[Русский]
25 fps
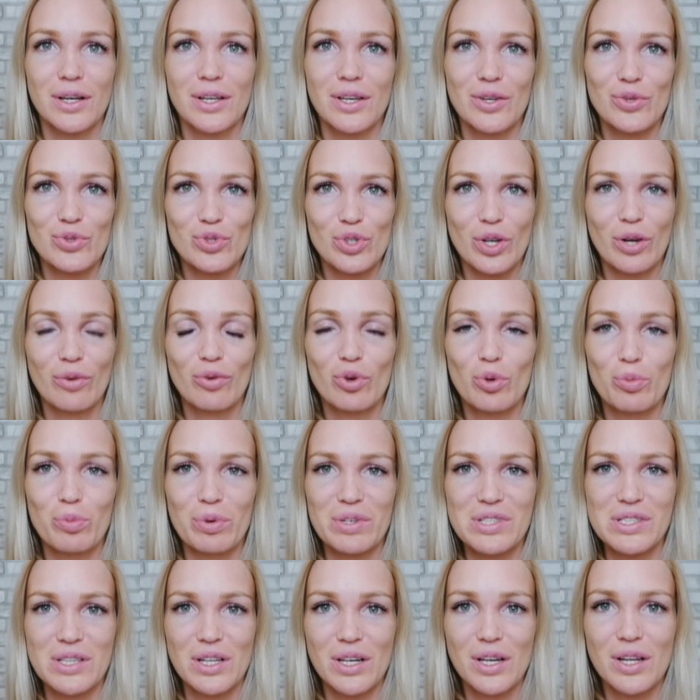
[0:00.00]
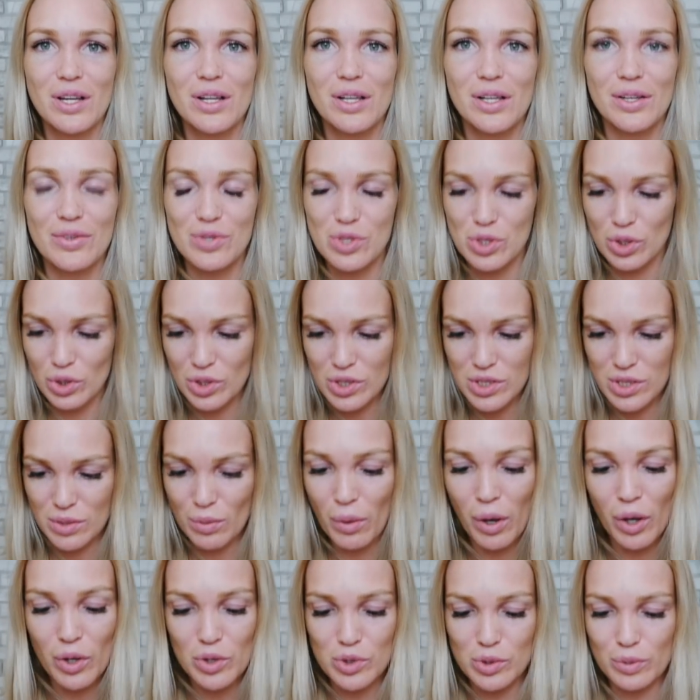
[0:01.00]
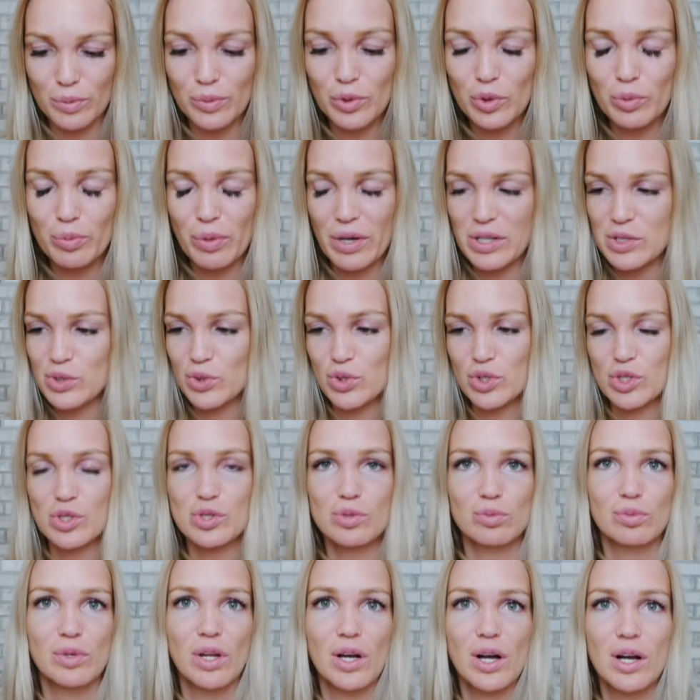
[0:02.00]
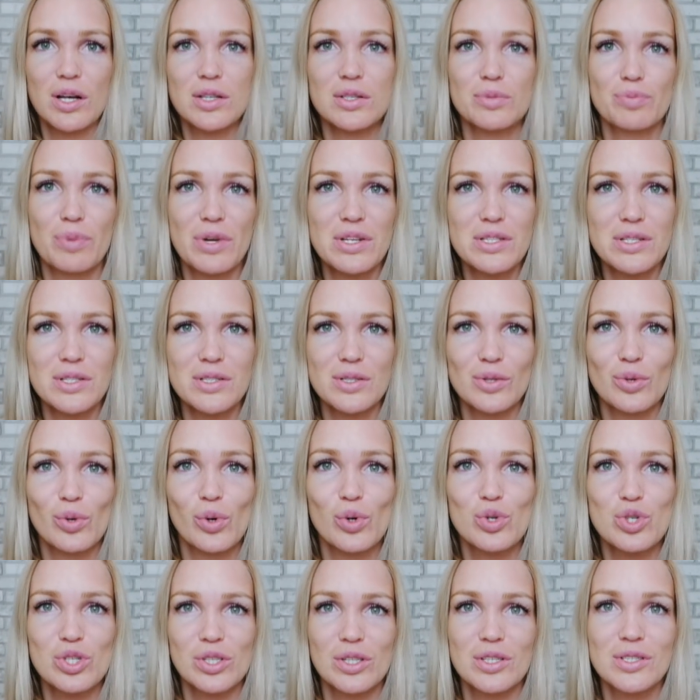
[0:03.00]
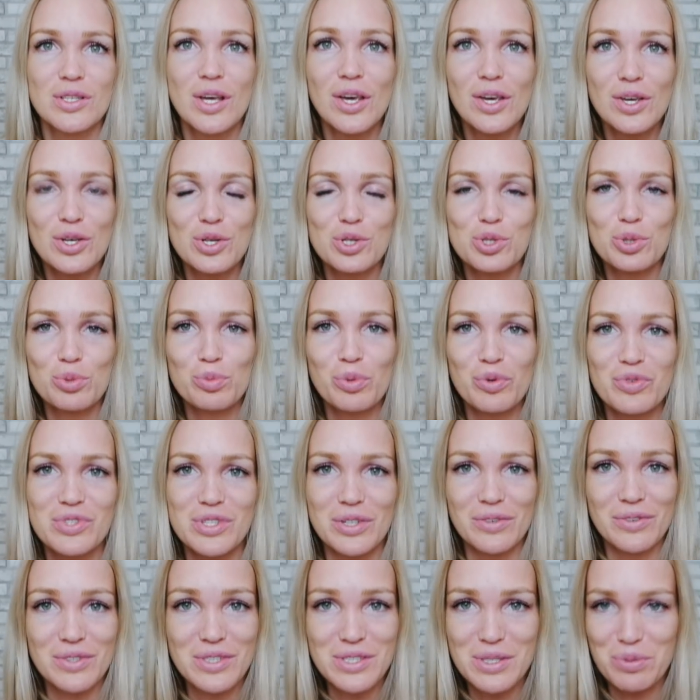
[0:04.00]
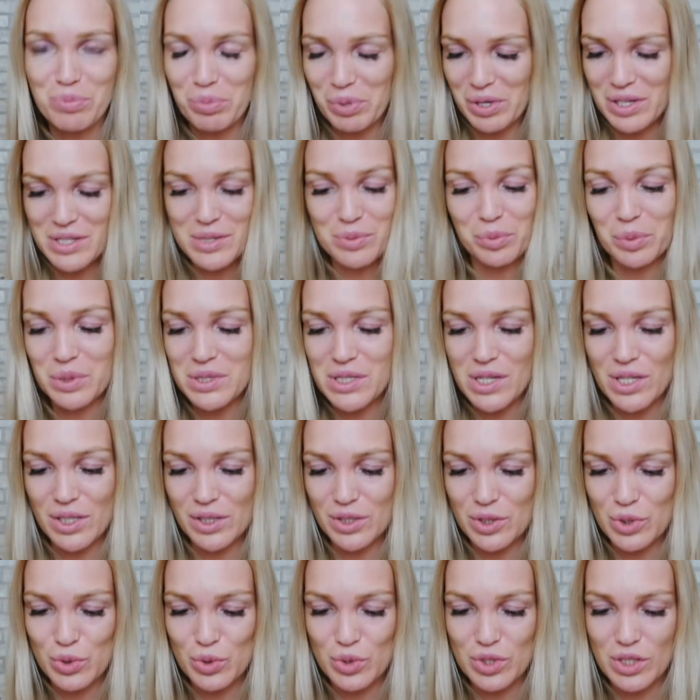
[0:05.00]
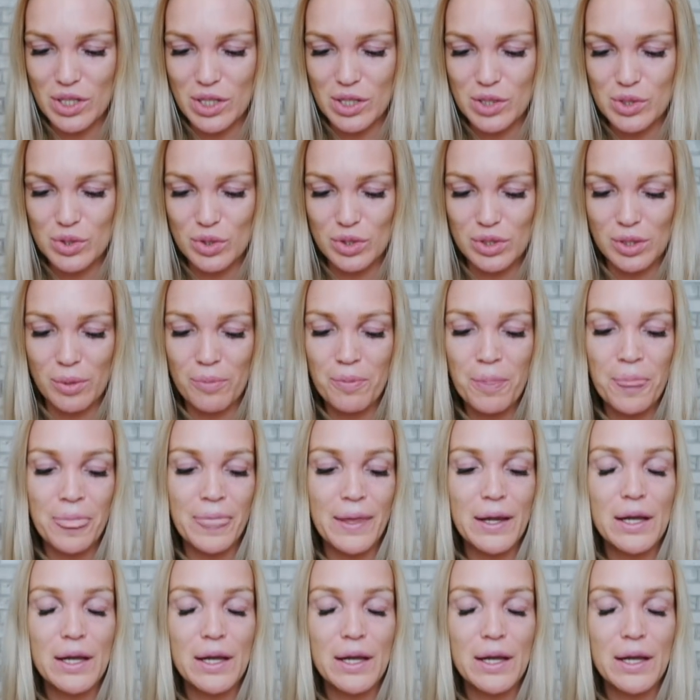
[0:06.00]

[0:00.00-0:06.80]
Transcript: Как я уже говорю, постарела и все снимаю зубную пасту. Уже зубная паста закончилась. И зубы все высыпались. Мы с Леной шутили сегодня.